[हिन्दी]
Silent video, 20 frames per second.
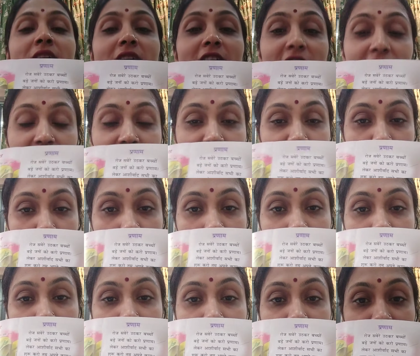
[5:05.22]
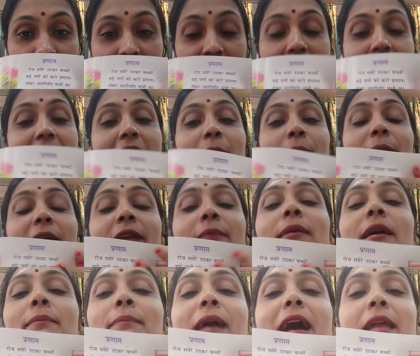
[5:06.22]
अंडरस्टूड ये आप एक
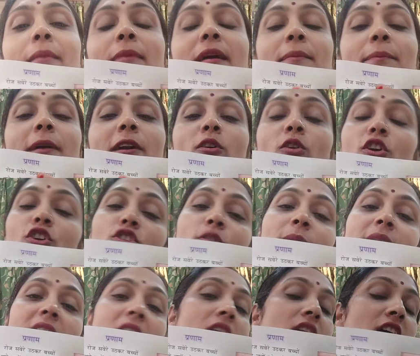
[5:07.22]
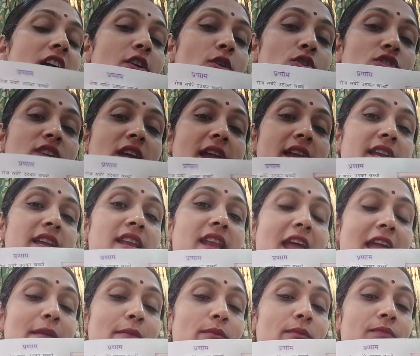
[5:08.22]
बार बार बार पढ़ोगे तो बेटा लर्न हो जाएगी
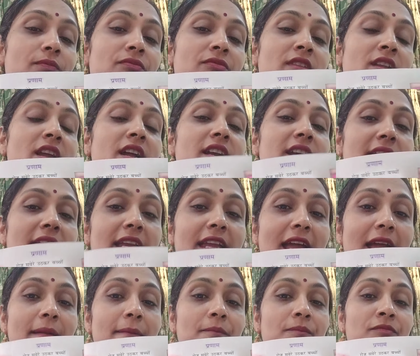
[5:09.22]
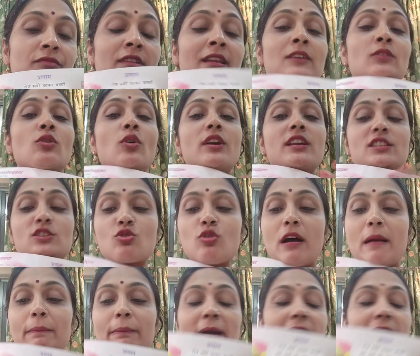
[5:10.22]
लाइन ठीक है तो इसको आप